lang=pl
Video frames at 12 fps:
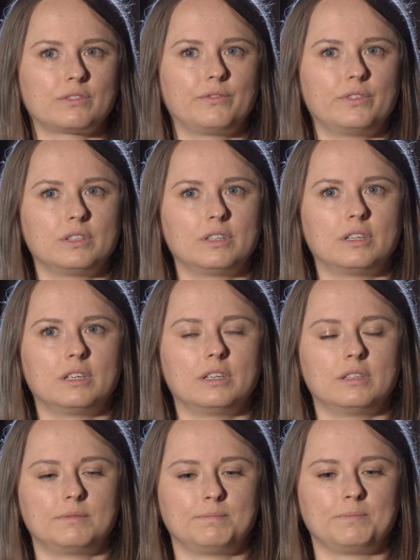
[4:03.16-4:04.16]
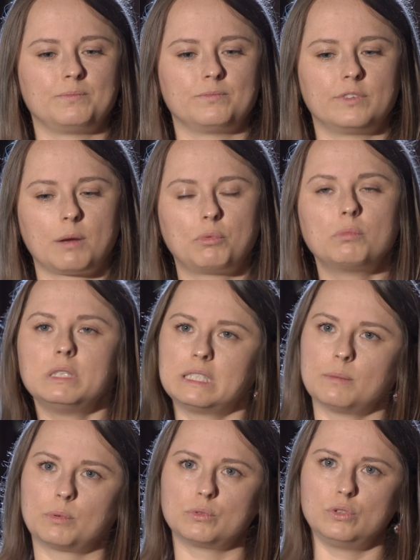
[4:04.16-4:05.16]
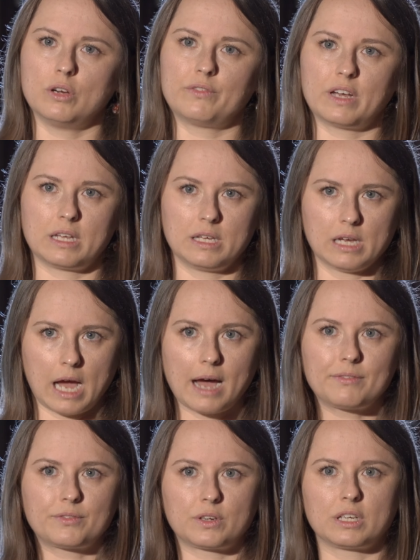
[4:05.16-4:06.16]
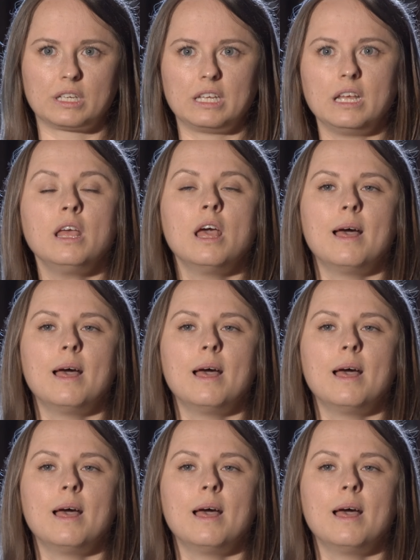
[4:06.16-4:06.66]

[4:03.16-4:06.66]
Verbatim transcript: mm, w Republice Południowej Afryki,